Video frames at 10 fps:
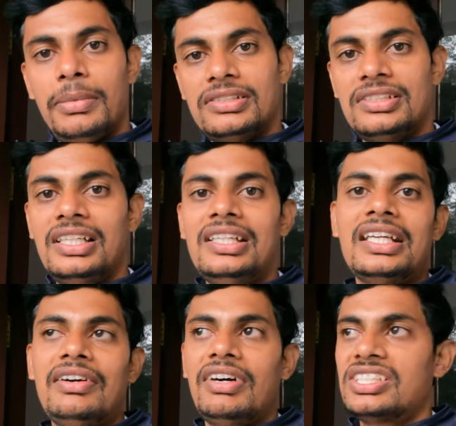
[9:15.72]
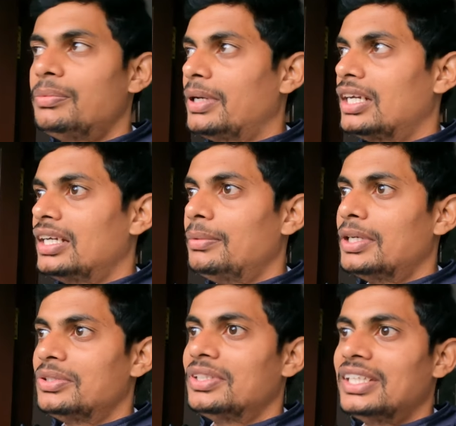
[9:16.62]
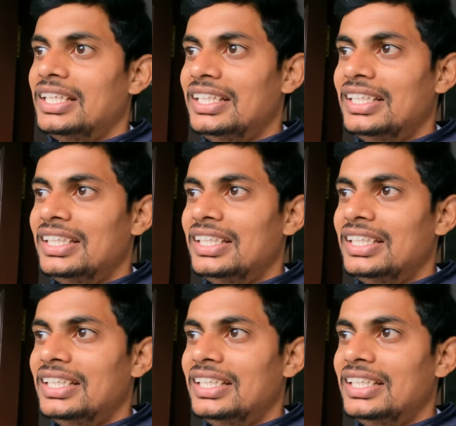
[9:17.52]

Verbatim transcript: బట్ స్టిల్ ఇంకా వర్షం అట్లానే పడుతుంది